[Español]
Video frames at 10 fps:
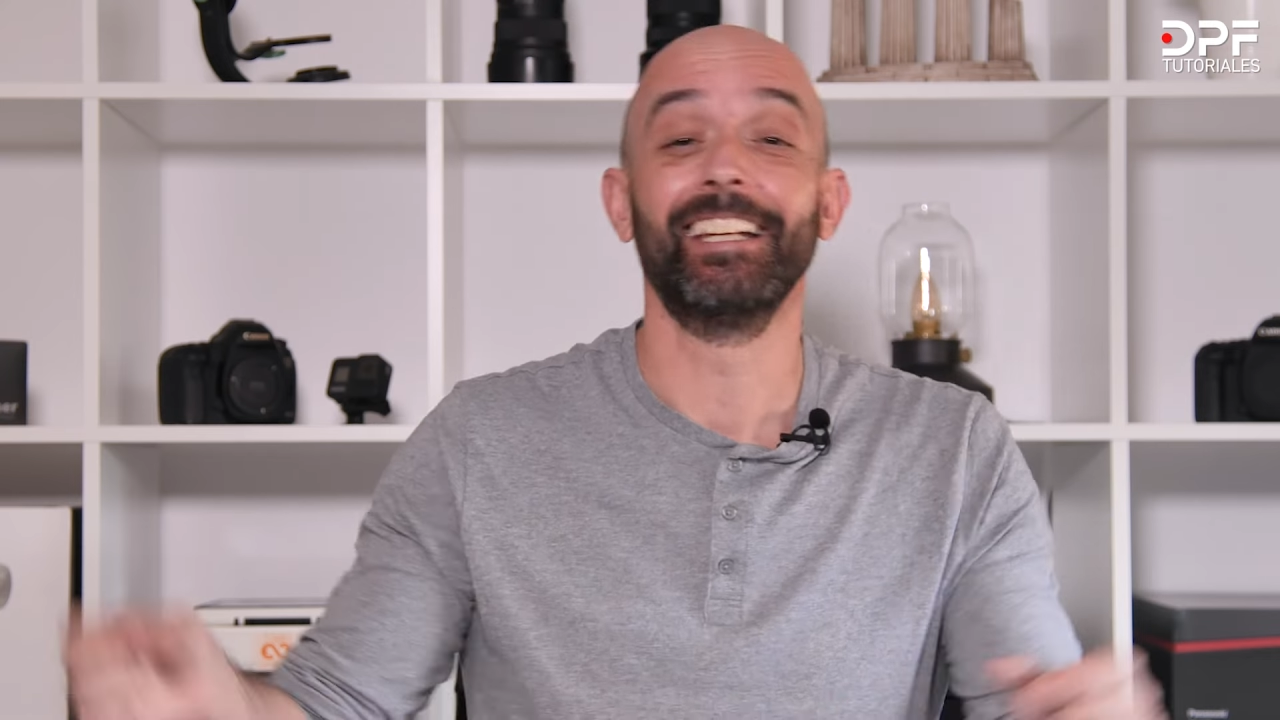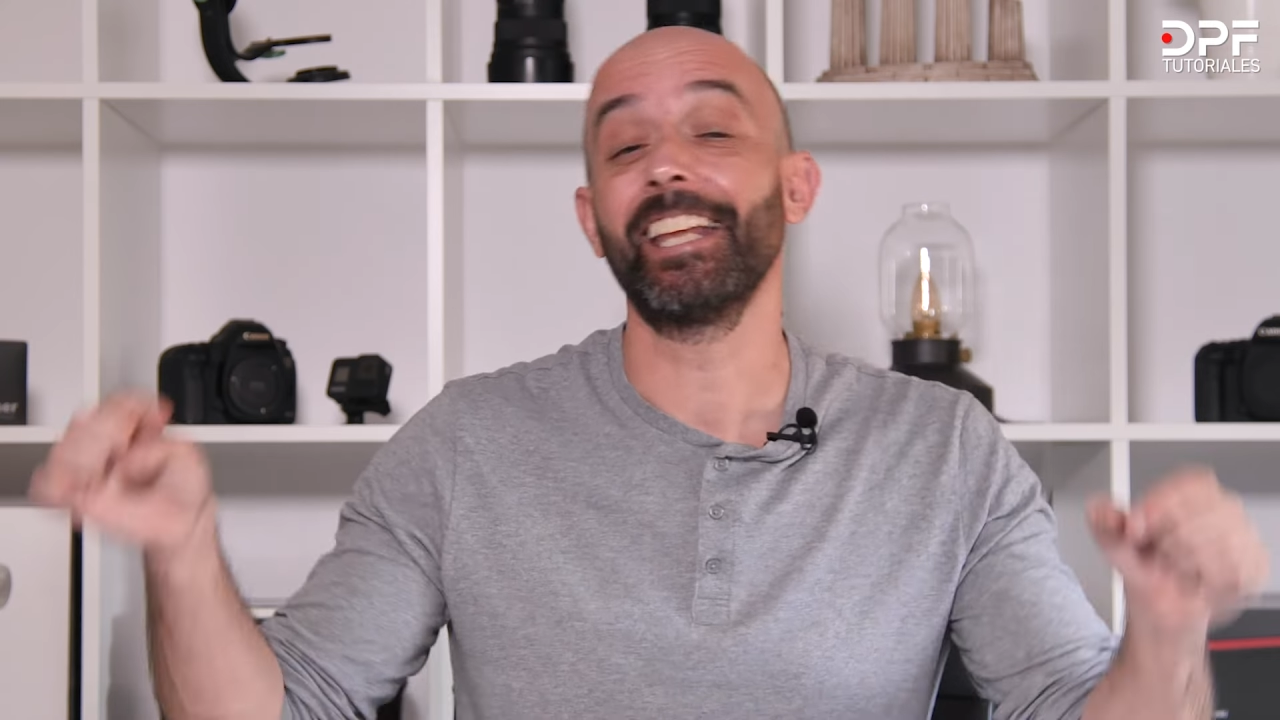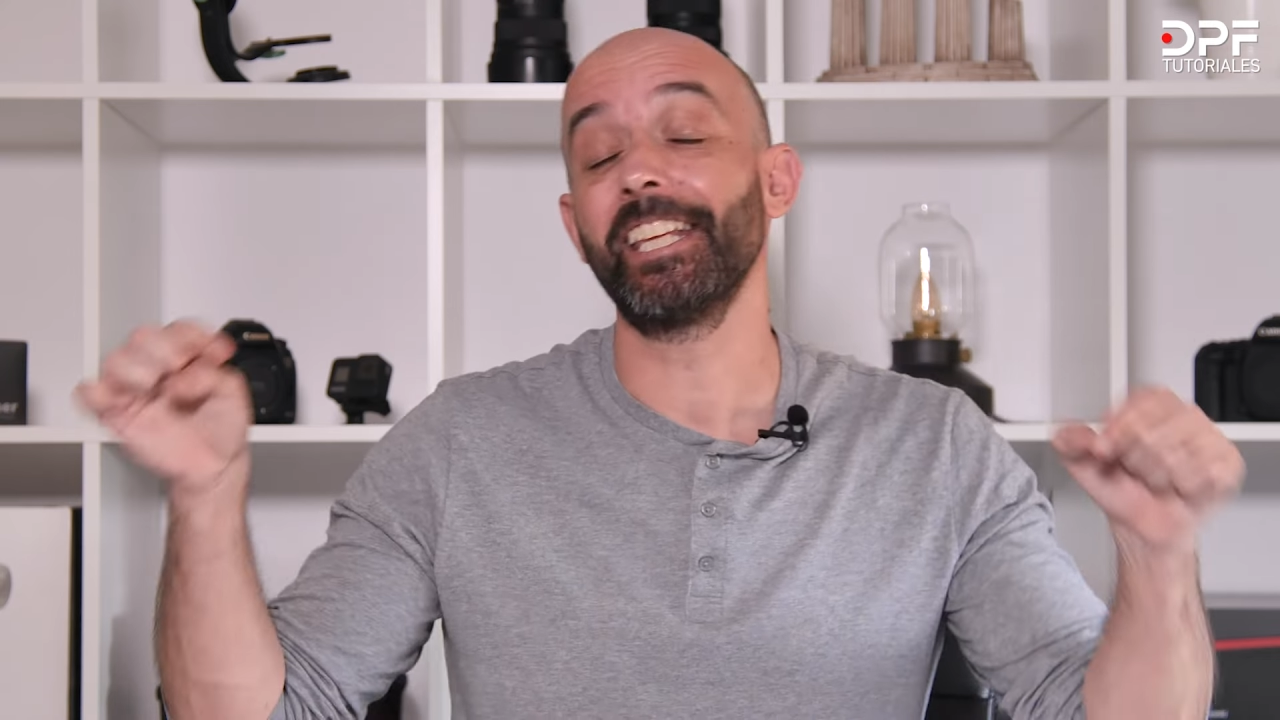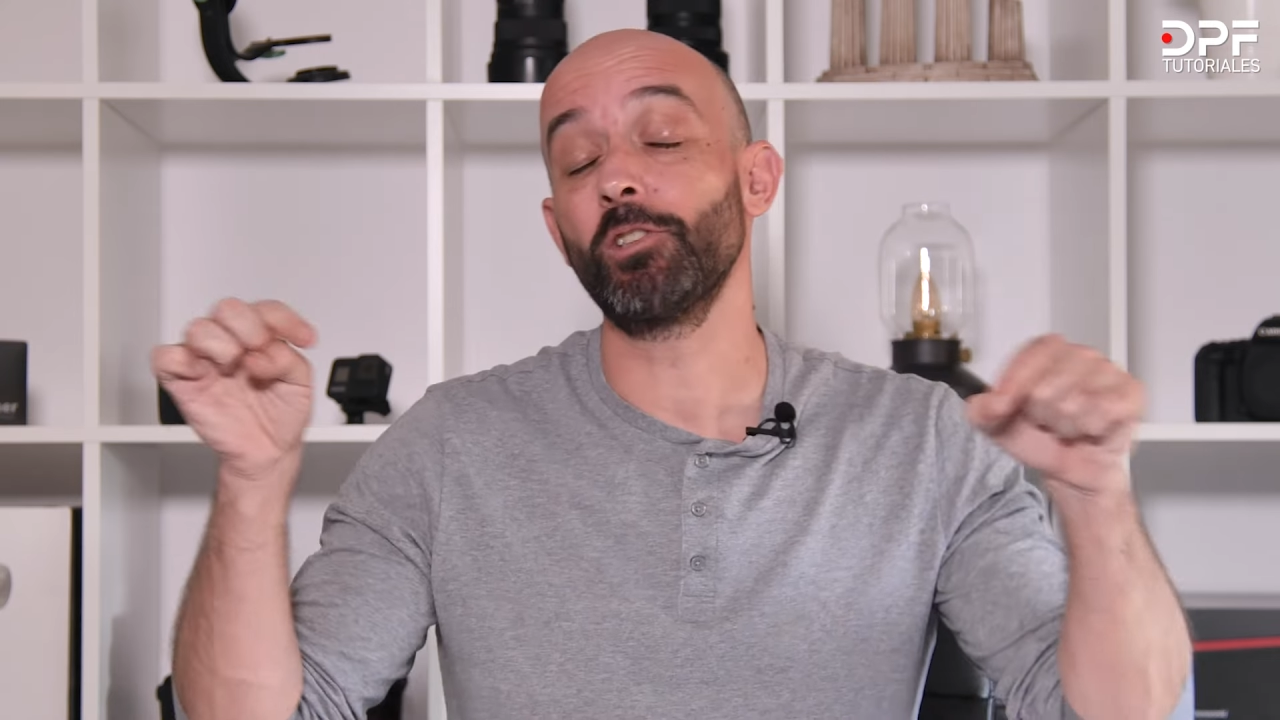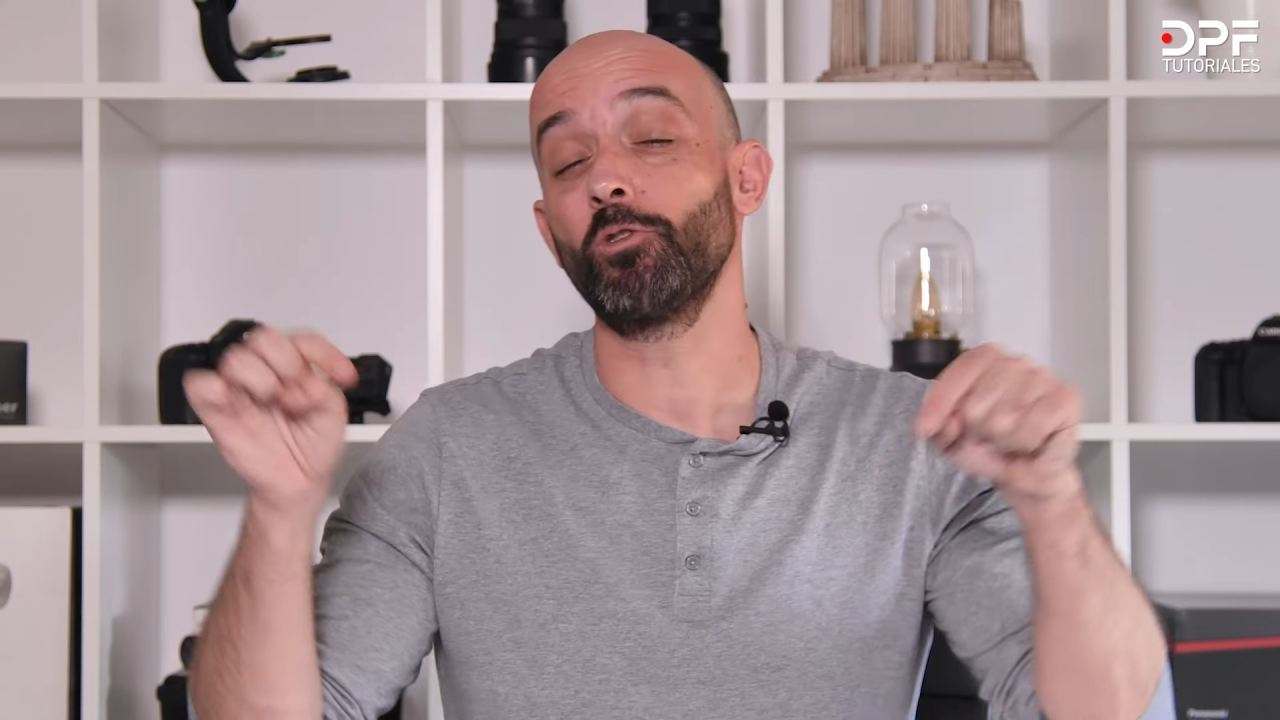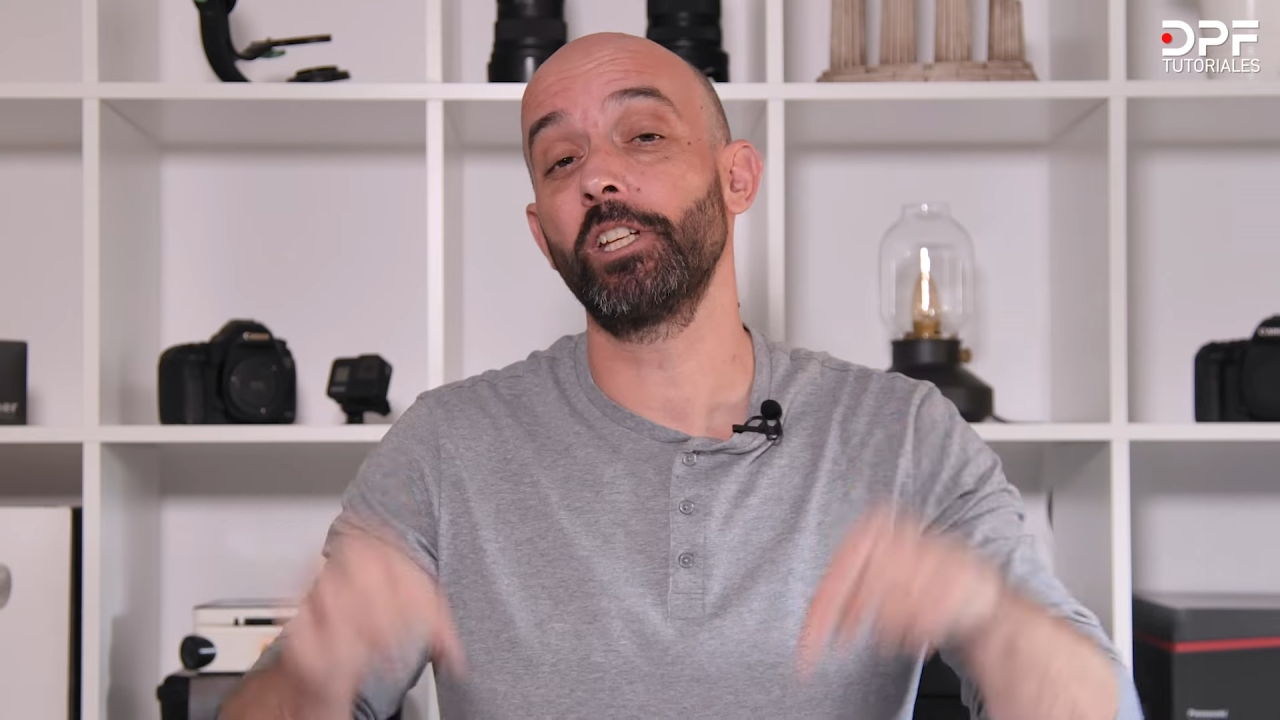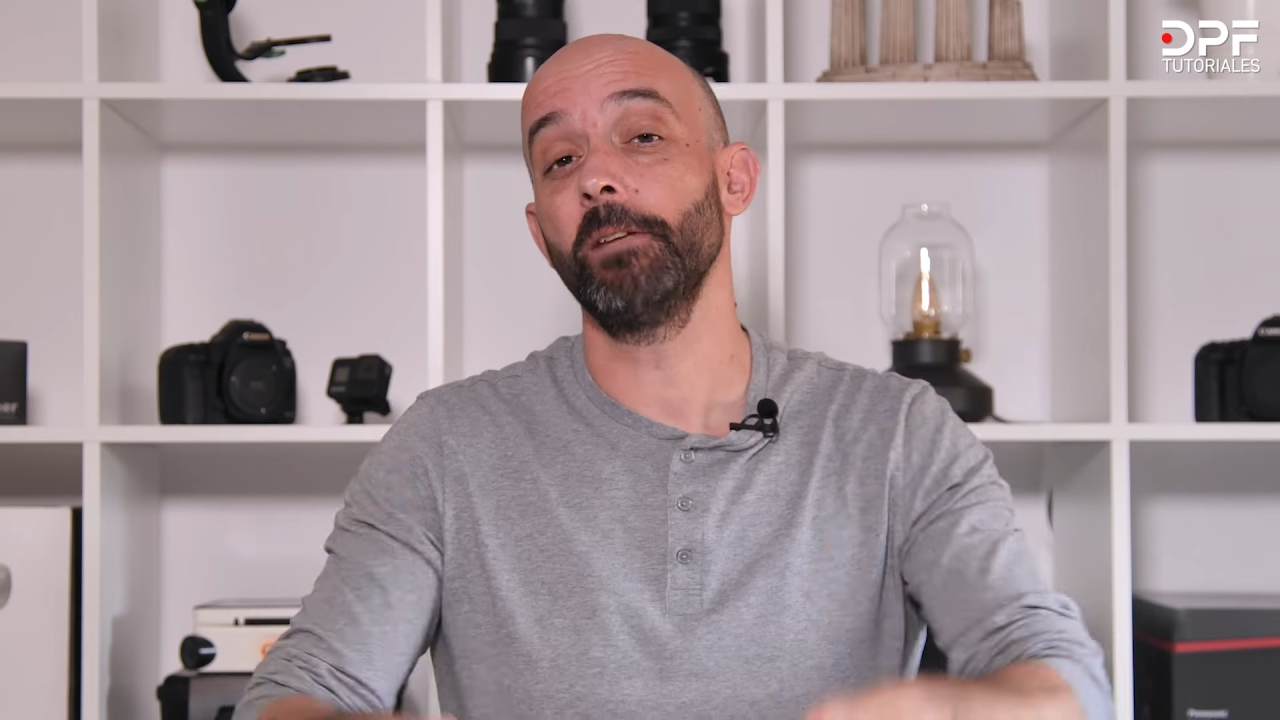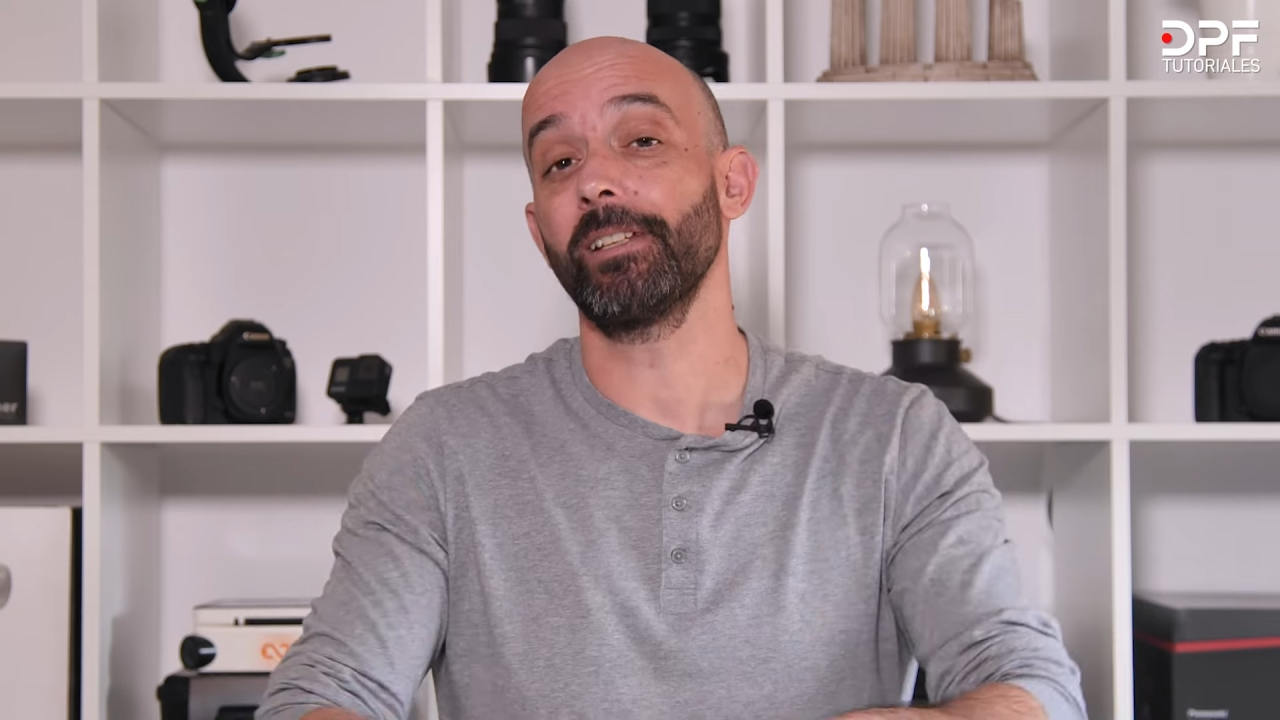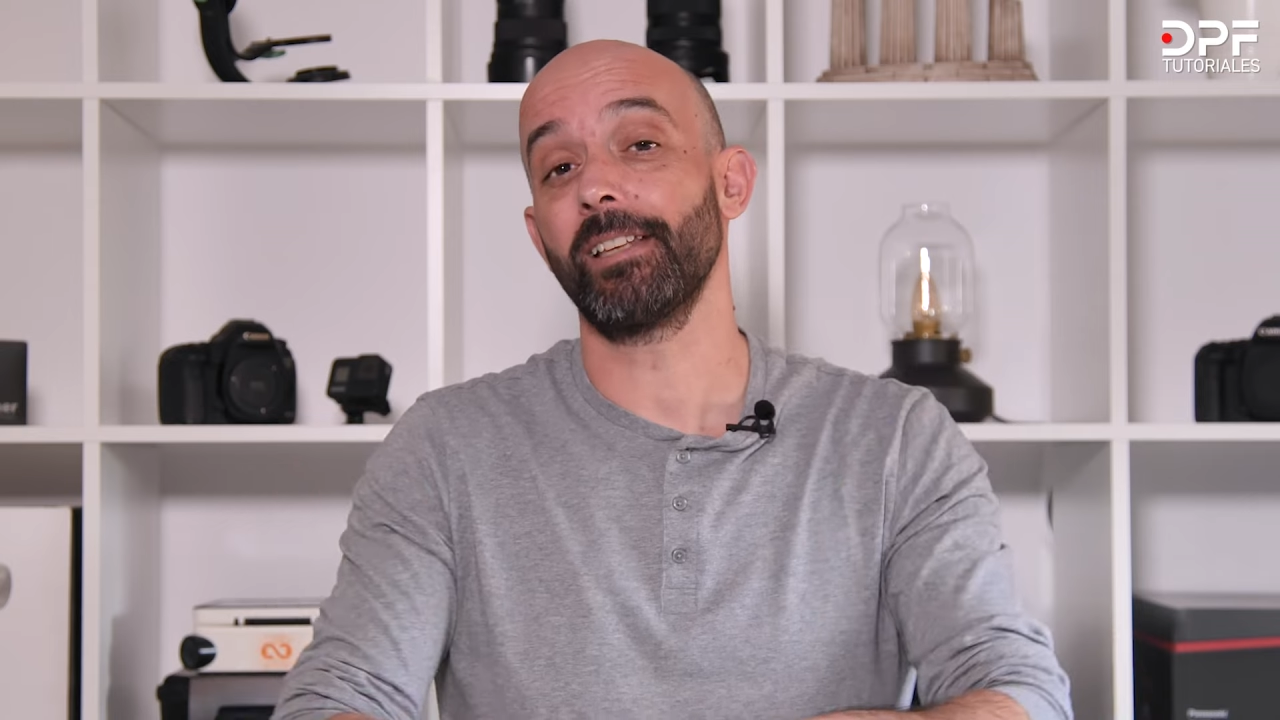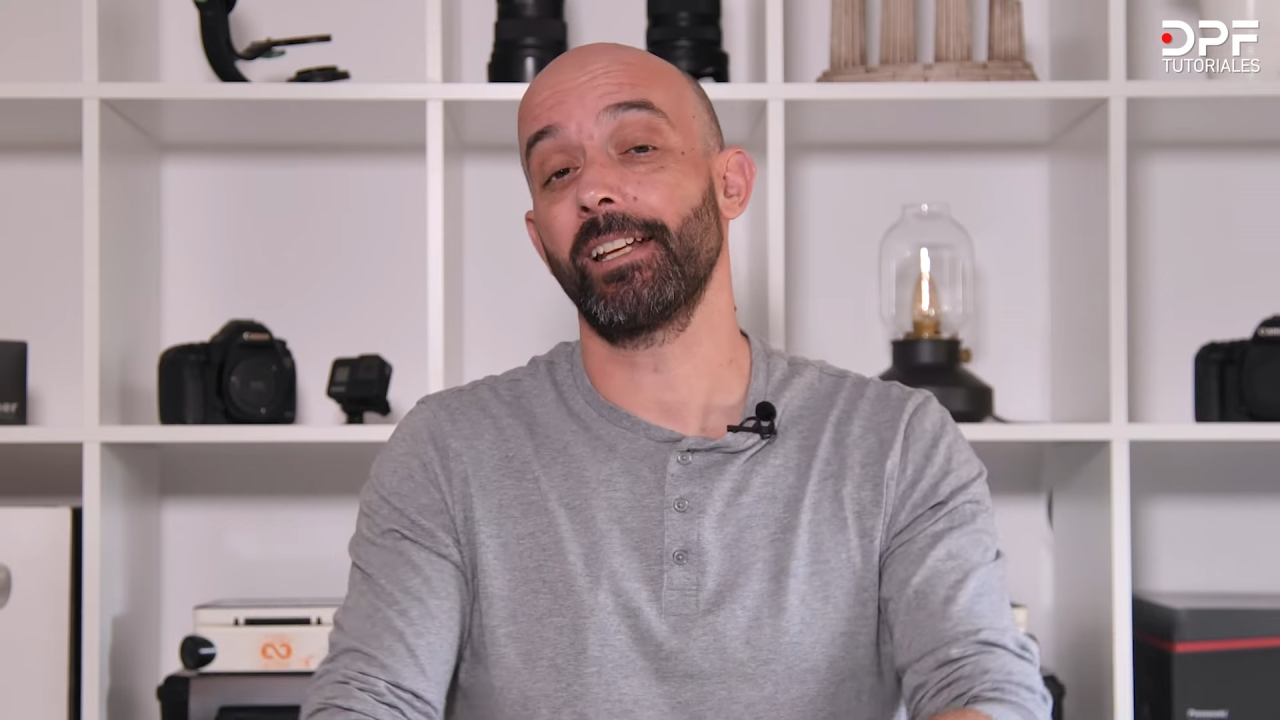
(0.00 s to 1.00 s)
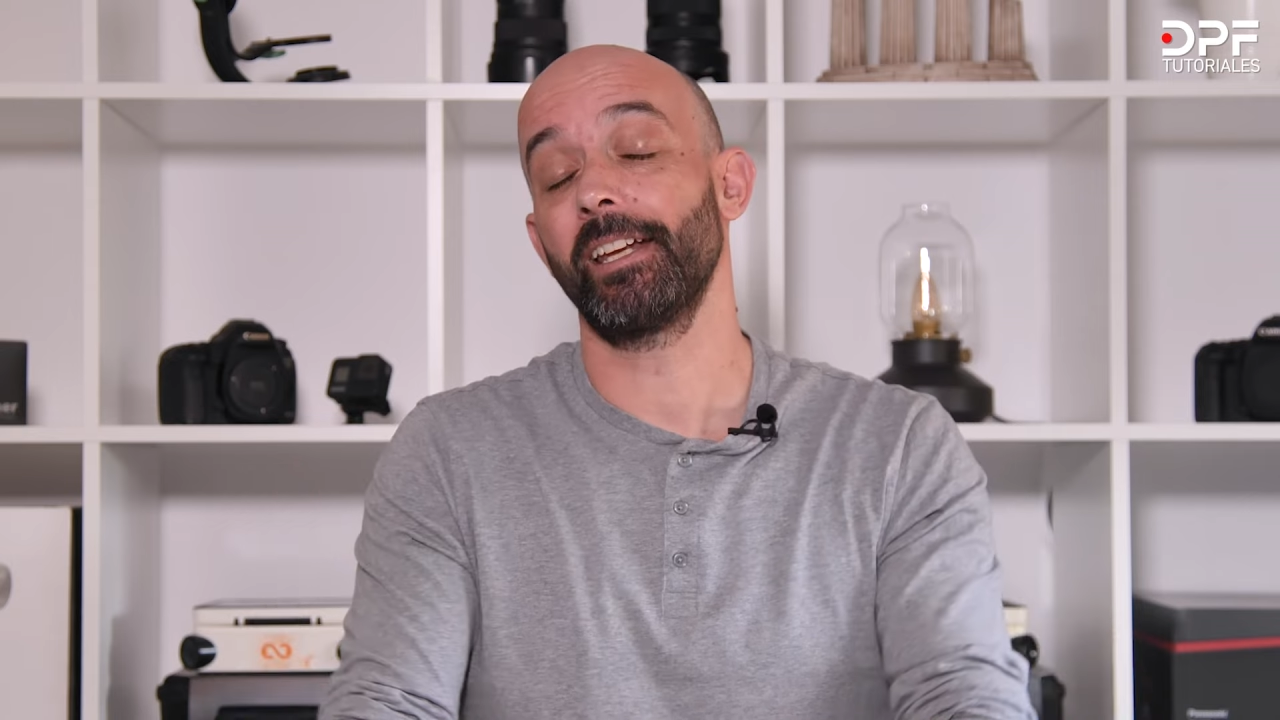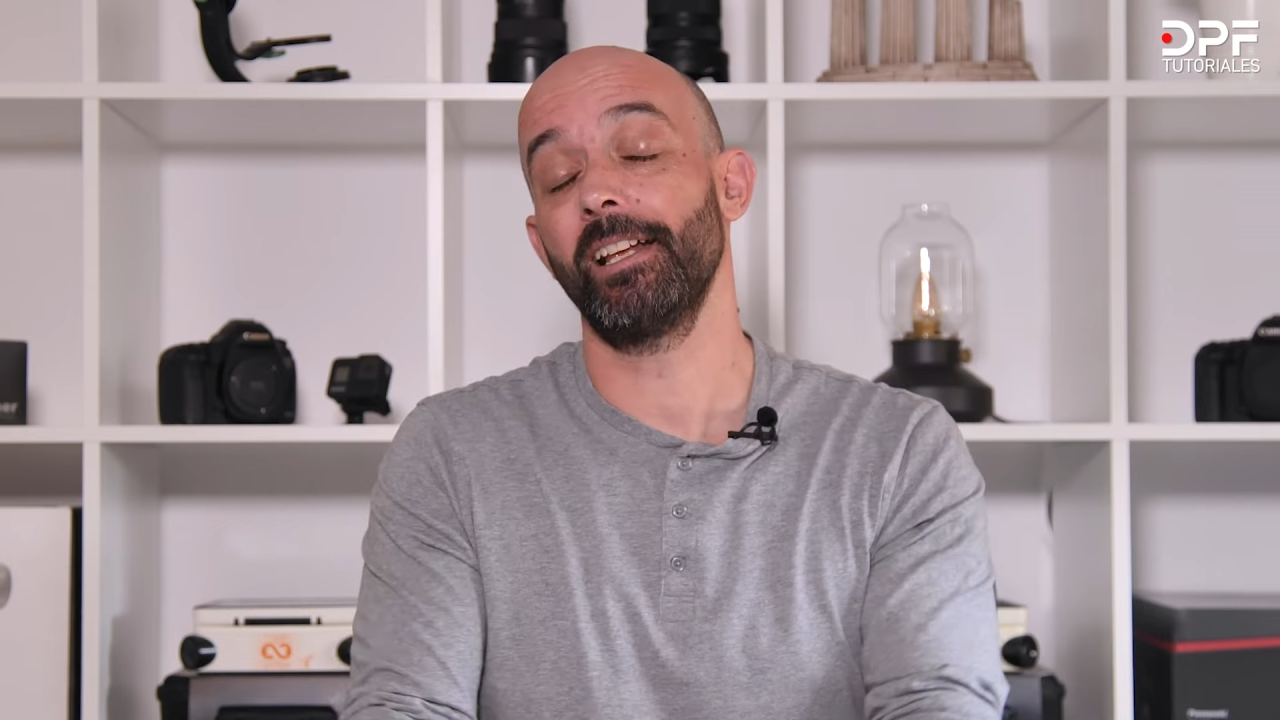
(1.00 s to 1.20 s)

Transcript: que te suscribas al